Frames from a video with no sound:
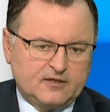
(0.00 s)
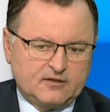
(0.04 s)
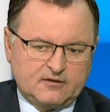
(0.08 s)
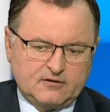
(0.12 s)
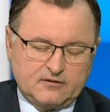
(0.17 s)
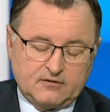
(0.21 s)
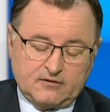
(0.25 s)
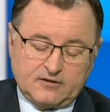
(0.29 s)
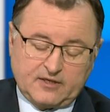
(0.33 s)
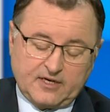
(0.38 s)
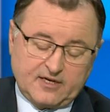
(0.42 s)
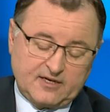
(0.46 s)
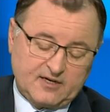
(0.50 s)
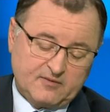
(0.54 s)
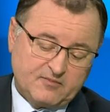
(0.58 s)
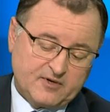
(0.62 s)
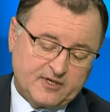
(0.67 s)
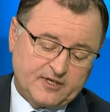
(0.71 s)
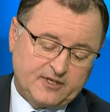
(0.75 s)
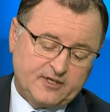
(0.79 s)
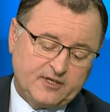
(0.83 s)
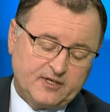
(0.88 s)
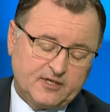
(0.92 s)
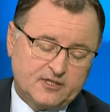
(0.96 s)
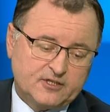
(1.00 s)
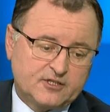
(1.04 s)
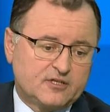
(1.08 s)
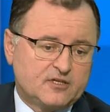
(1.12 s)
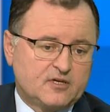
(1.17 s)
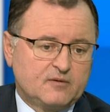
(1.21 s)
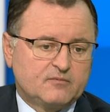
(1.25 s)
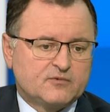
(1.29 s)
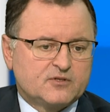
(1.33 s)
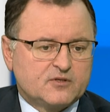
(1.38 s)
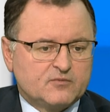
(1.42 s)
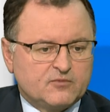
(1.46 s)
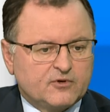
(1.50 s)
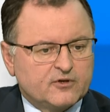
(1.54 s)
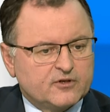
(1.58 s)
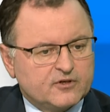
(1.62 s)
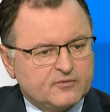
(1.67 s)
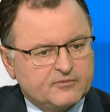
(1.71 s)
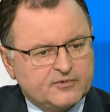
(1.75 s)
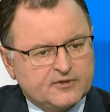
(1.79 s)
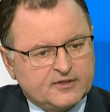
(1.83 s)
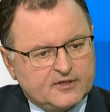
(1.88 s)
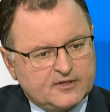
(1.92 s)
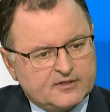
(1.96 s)
Mm, tak na marginesie Niemcy
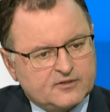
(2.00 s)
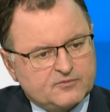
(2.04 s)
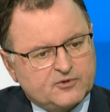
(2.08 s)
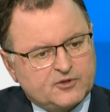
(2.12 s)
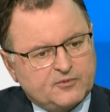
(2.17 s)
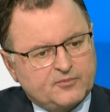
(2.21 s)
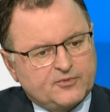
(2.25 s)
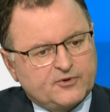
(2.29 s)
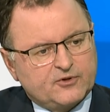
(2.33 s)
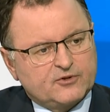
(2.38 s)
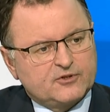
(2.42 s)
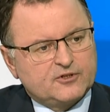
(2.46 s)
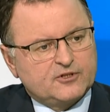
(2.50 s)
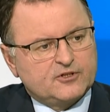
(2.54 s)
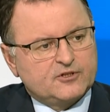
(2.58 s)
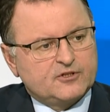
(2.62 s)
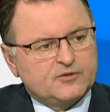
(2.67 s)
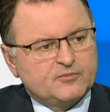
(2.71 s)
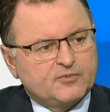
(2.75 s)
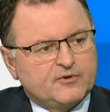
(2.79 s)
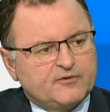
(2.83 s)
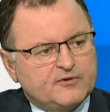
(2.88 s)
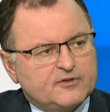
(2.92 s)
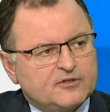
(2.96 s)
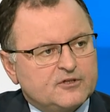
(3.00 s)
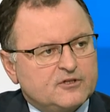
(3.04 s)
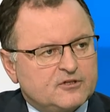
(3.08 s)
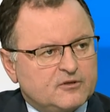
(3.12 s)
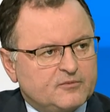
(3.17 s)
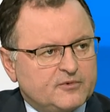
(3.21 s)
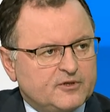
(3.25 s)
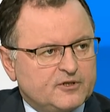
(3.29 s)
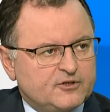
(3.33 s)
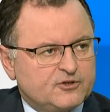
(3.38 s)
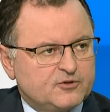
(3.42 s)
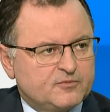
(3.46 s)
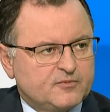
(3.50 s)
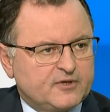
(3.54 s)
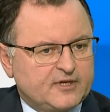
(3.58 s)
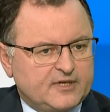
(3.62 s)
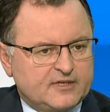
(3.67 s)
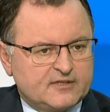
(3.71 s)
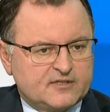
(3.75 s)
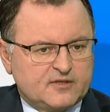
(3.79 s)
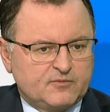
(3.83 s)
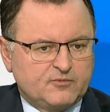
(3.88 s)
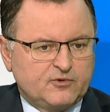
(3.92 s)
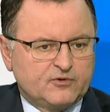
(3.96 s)
mogliby nas przeprosić i powiedzieć, że mieliśmy
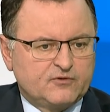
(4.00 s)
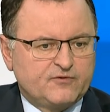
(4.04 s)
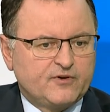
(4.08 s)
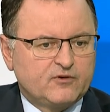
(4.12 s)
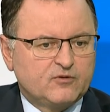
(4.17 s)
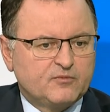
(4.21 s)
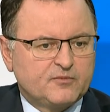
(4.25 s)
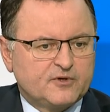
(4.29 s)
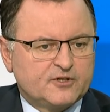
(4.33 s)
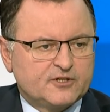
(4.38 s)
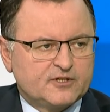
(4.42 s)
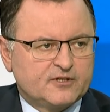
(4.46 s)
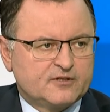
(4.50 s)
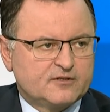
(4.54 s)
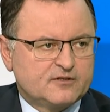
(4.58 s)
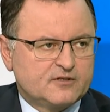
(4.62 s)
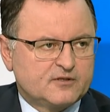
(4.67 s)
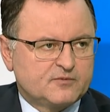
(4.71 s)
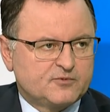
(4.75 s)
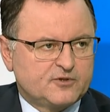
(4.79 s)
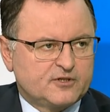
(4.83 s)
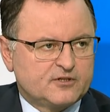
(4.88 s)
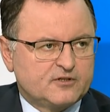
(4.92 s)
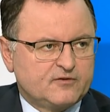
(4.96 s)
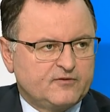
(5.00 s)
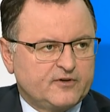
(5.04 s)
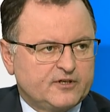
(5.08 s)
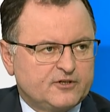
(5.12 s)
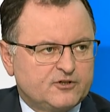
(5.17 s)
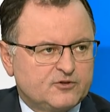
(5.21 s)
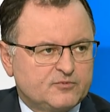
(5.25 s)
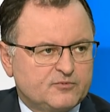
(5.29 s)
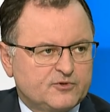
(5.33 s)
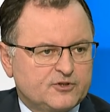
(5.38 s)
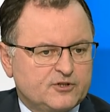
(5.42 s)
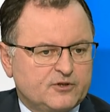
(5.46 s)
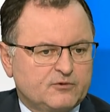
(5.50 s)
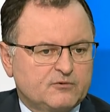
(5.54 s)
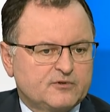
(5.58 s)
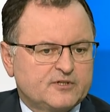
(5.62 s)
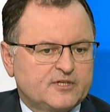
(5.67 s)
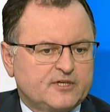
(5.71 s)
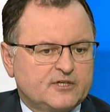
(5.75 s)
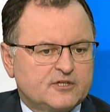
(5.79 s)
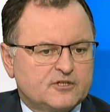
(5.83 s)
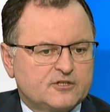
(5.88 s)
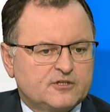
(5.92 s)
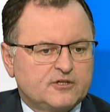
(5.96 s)
rację, bo od wielu miesięcy sprzeciwialiśmy się
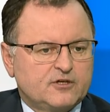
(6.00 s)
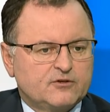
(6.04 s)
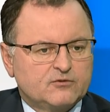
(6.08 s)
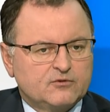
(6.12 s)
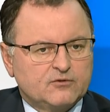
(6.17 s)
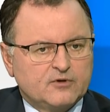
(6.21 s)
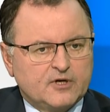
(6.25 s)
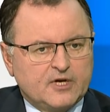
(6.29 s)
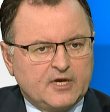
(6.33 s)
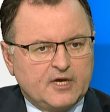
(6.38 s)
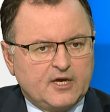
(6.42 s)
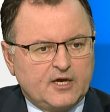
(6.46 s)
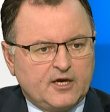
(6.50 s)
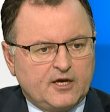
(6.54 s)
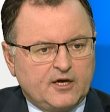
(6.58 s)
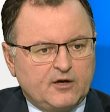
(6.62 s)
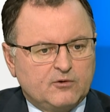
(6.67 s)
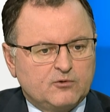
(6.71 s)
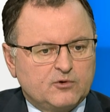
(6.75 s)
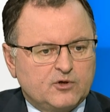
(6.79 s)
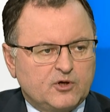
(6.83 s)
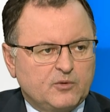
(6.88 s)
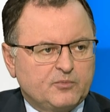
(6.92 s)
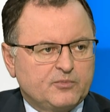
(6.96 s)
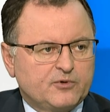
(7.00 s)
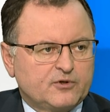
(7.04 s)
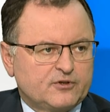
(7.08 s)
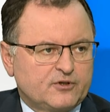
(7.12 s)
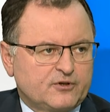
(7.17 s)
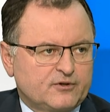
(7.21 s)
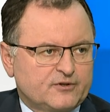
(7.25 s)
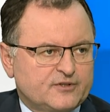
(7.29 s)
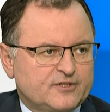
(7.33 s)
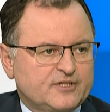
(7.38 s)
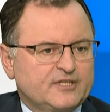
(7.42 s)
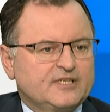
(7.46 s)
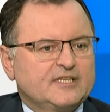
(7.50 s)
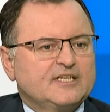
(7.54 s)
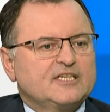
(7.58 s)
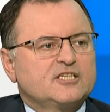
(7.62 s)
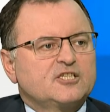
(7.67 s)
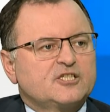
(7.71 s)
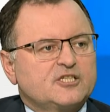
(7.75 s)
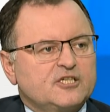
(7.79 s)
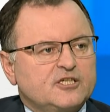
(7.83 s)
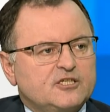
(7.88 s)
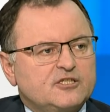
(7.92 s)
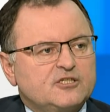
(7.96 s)
uzależnieniu Europy od Rosji. Na
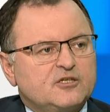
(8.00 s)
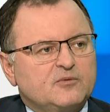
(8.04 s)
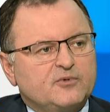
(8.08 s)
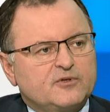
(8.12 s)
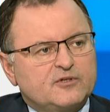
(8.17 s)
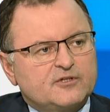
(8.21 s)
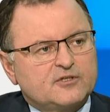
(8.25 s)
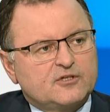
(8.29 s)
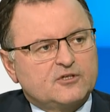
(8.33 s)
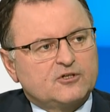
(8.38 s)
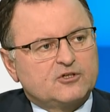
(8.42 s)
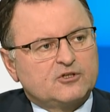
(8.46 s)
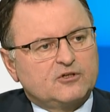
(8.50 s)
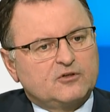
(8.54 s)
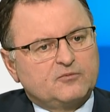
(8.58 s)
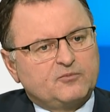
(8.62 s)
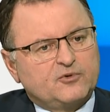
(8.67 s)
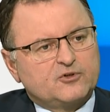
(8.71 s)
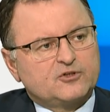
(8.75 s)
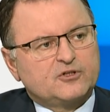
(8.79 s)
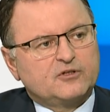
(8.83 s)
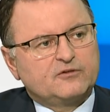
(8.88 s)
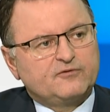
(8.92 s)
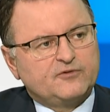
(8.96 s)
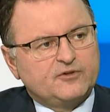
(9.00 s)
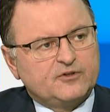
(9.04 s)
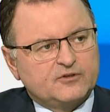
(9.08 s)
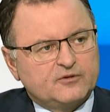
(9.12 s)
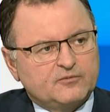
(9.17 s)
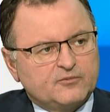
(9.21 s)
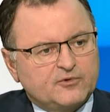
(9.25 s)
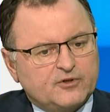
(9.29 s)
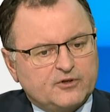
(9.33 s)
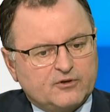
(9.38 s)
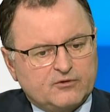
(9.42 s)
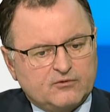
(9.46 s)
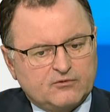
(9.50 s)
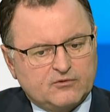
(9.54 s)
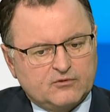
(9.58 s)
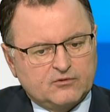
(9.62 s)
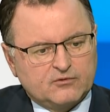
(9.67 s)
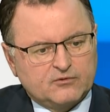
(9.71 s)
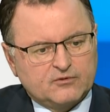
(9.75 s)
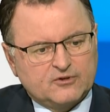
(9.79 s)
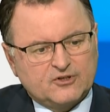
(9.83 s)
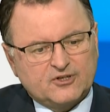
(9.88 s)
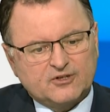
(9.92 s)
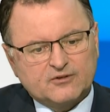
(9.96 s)
szczęście polski rząd poszedł w innym
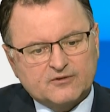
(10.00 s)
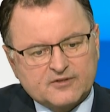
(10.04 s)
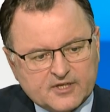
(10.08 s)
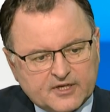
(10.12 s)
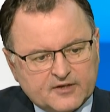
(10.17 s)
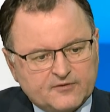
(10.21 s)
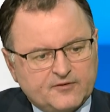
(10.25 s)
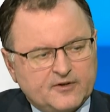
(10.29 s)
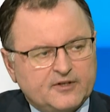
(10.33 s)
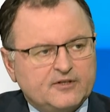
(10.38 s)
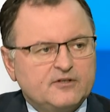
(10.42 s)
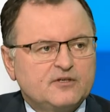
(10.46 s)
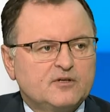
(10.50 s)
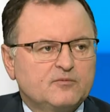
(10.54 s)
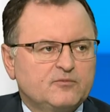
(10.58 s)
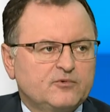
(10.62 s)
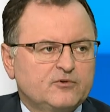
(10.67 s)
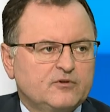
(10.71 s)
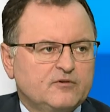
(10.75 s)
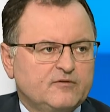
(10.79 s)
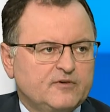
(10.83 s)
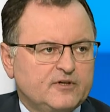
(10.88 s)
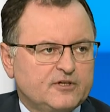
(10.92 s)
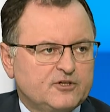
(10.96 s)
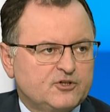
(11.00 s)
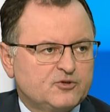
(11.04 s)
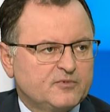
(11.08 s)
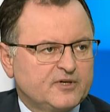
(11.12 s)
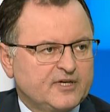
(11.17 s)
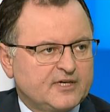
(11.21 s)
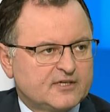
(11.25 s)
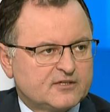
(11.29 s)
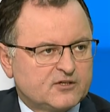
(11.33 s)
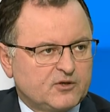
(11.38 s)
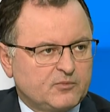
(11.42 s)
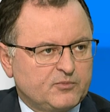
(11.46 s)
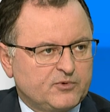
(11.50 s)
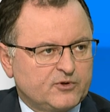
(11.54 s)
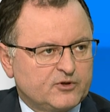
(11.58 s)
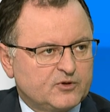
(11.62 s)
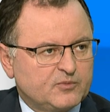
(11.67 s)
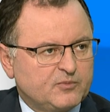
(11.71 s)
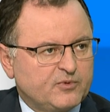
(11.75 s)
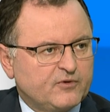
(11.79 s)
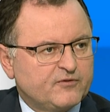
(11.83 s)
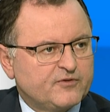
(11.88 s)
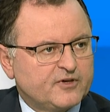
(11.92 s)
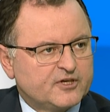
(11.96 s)
kierunku. Konsekwentnie budowaliśmy
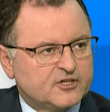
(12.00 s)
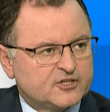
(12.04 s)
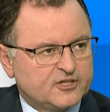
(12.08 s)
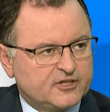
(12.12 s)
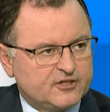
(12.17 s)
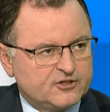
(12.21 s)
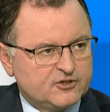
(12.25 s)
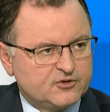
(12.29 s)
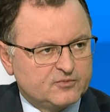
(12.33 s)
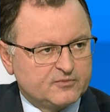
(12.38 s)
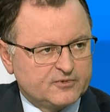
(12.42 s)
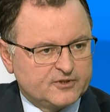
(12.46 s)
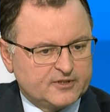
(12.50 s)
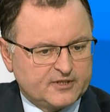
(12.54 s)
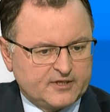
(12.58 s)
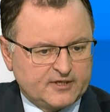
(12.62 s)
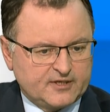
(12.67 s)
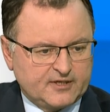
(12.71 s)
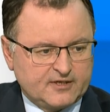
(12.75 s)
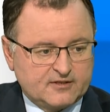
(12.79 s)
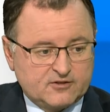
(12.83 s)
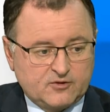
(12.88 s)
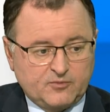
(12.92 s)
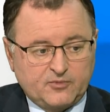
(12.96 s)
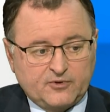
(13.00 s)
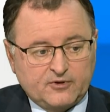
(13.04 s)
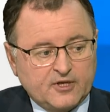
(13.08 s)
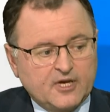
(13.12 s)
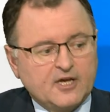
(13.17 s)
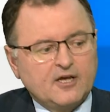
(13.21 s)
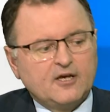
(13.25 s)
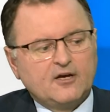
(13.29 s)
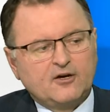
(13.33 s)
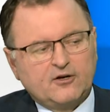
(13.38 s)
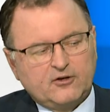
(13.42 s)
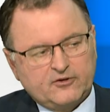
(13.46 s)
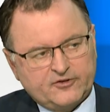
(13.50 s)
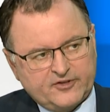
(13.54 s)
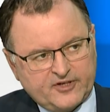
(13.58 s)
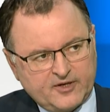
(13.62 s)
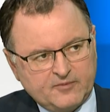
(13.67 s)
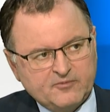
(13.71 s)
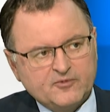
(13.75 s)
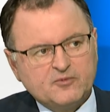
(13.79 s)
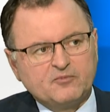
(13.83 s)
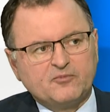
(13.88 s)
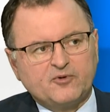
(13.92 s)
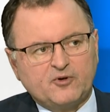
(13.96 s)
gazoport, powiększaliśmy ten gazoport.
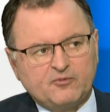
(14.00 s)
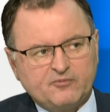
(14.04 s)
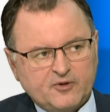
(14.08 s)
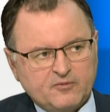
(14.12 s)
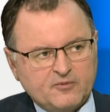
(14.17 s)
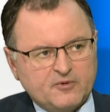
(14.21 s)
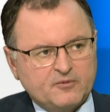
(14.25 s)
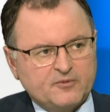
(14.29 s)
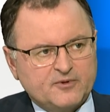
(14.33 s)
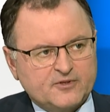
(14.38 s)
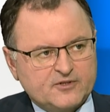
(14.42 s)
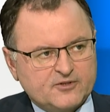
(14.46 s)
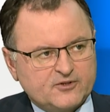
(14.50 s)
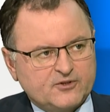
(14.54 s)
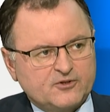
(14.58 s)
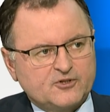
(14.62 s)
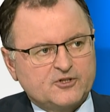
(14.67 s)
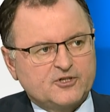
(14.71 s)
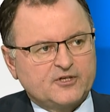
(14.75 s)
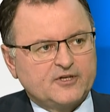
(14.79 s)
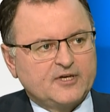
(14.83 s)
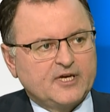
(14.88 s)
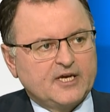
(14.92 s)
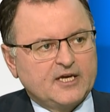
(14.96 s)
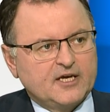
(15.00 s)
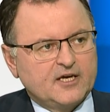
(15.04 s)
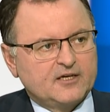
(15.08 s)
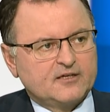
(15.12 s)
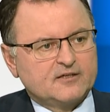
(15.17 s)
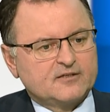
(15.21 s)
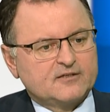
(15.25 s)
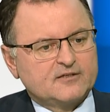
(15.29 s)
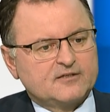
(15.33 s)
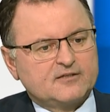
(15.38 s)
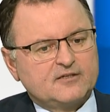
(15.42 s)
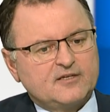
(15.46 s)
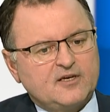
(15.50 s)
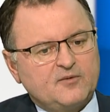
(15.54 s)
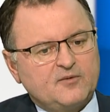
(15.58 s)
Odrębnym problemem jest to, że z